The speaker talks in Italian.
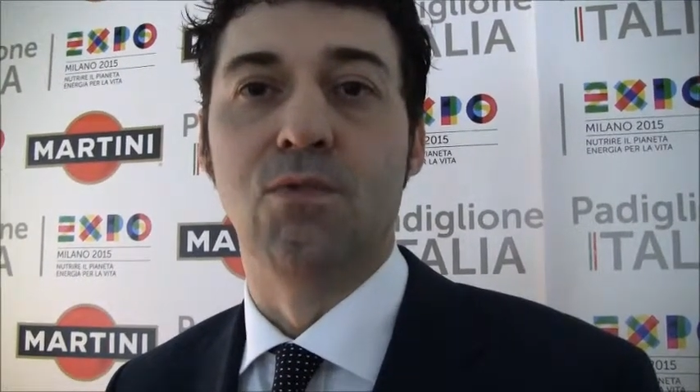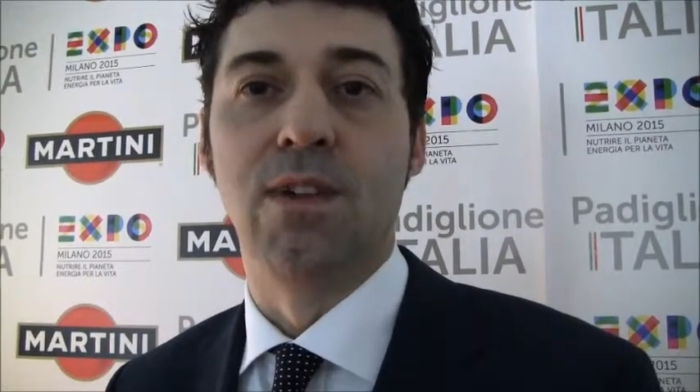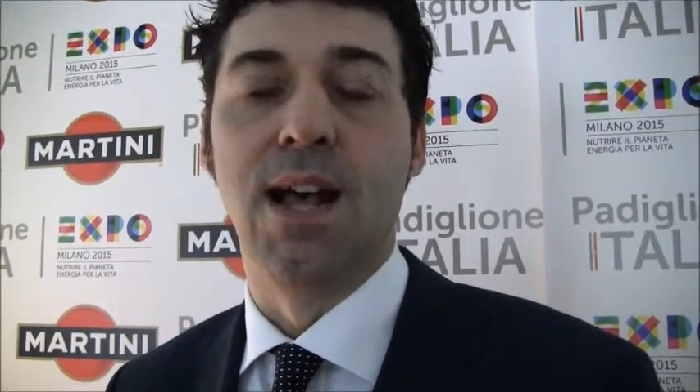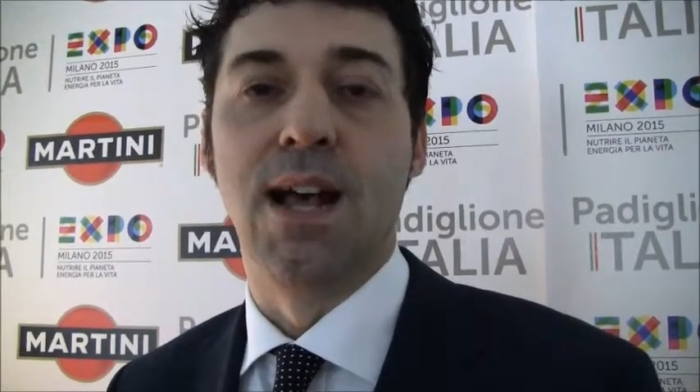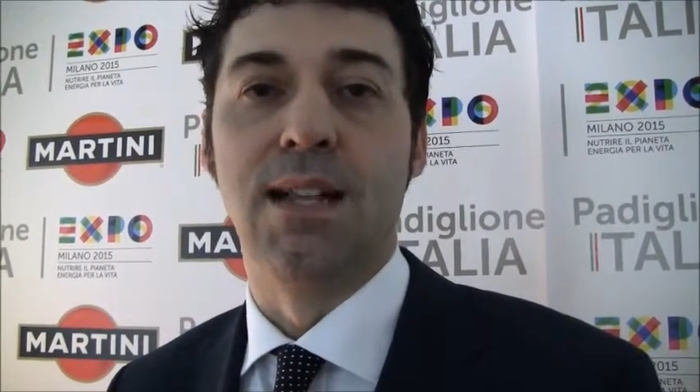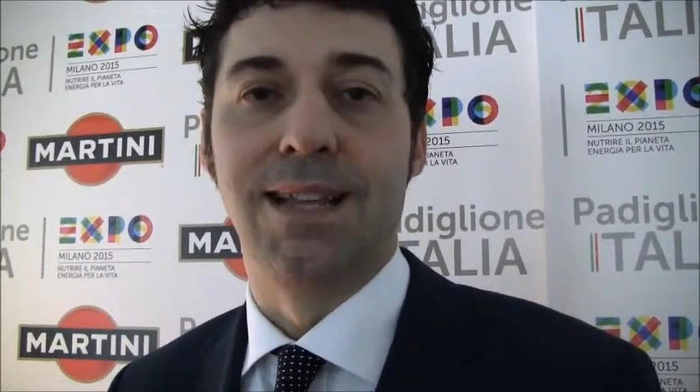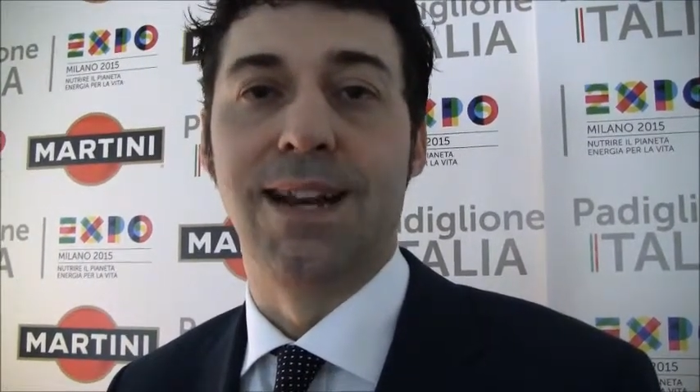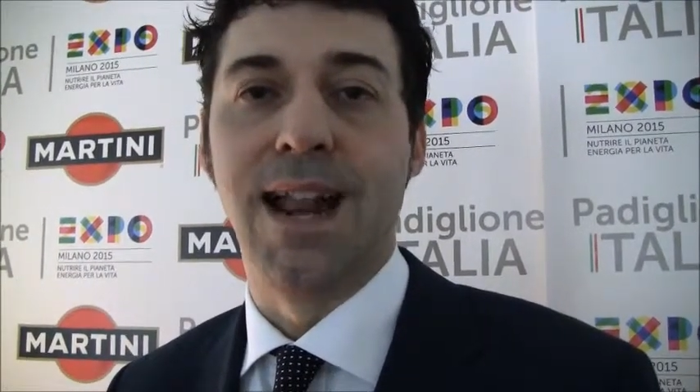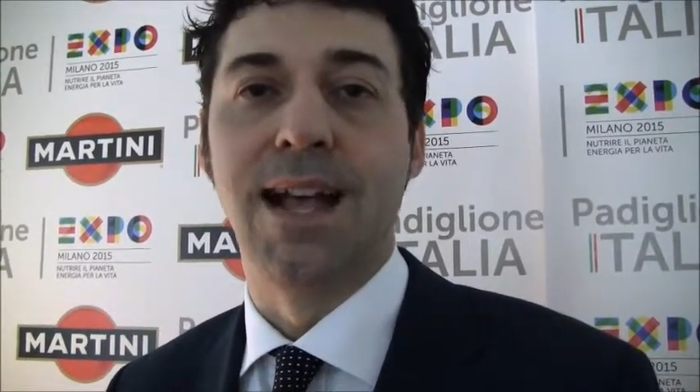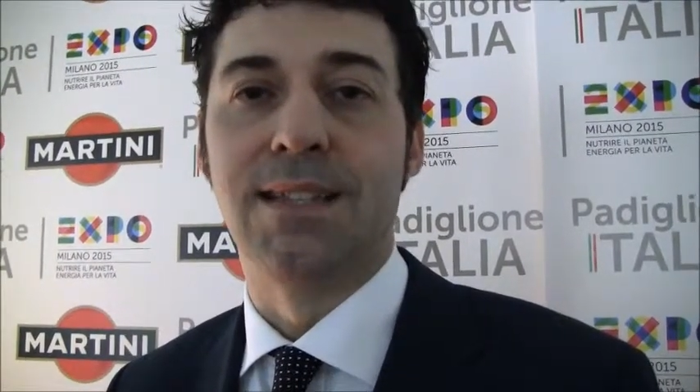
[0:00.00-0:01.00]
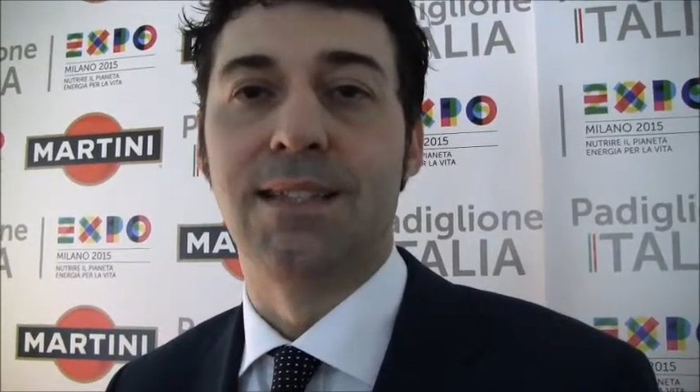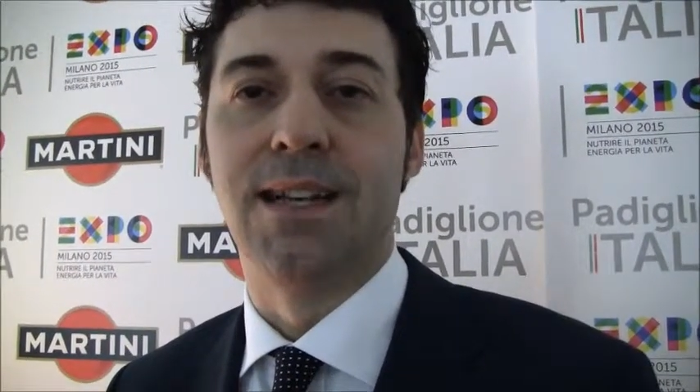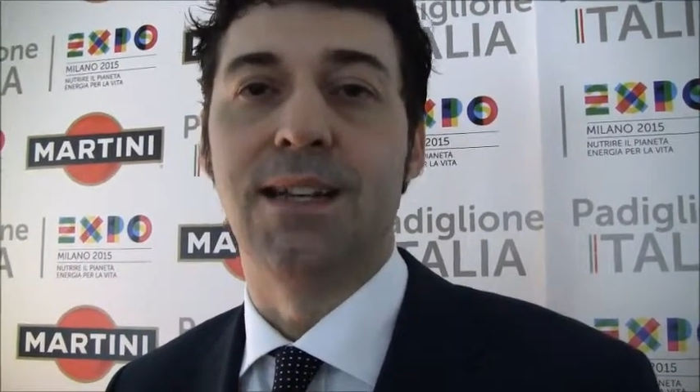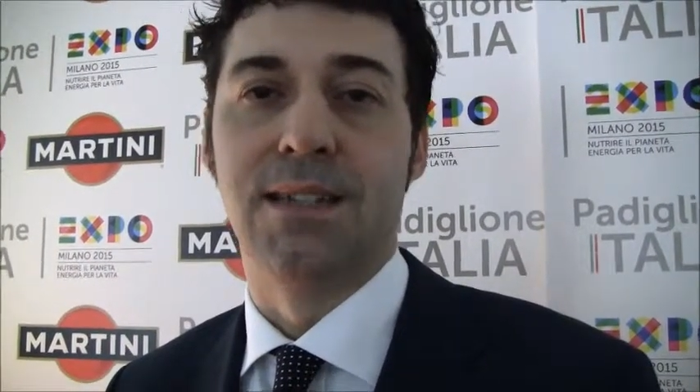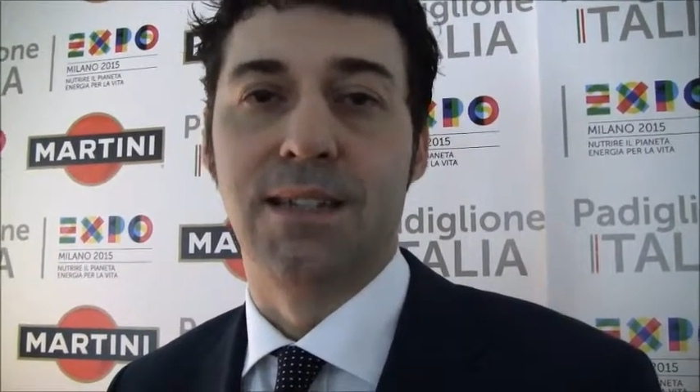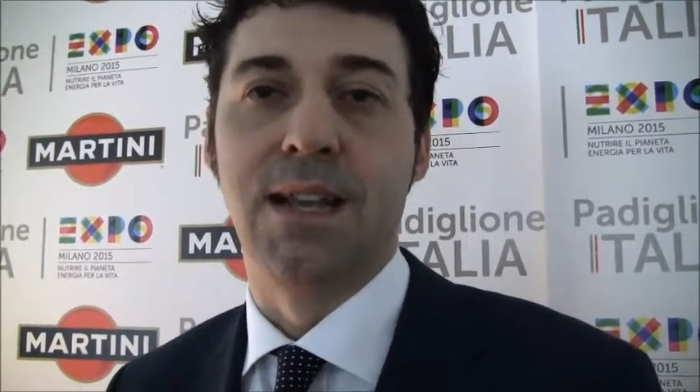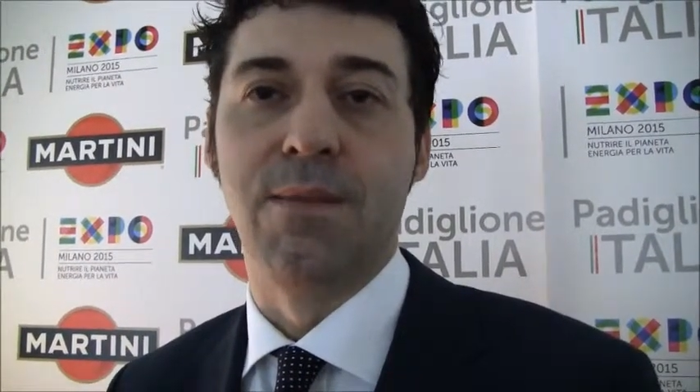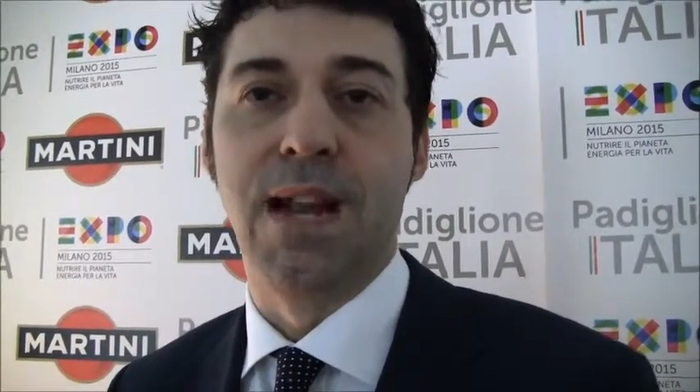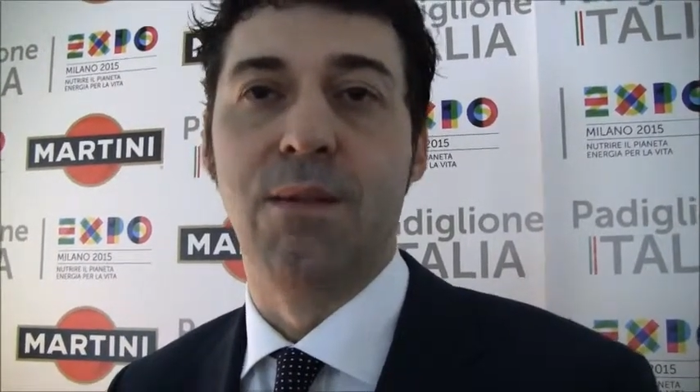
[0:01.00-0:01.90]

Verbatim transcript: una terrazza che si chiamerà